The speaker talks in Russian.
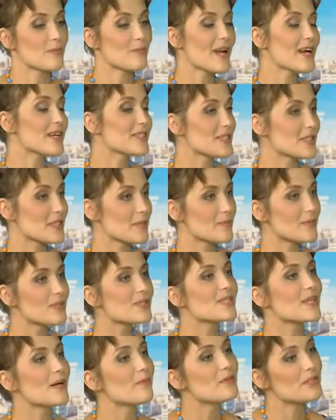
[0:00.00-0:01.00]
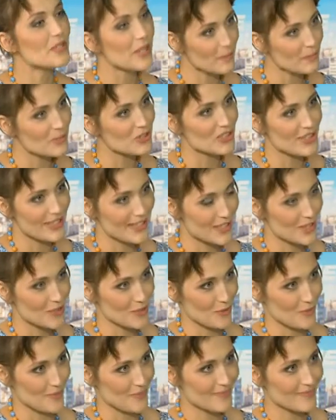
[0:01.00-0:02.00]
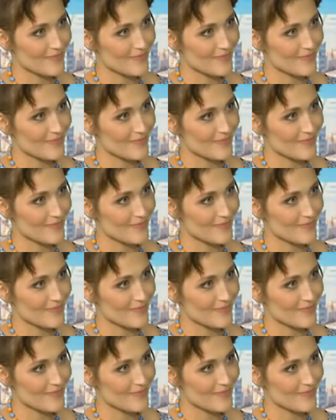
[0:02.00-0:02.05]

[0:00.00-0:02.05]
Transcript: практике был самый необычный костюм,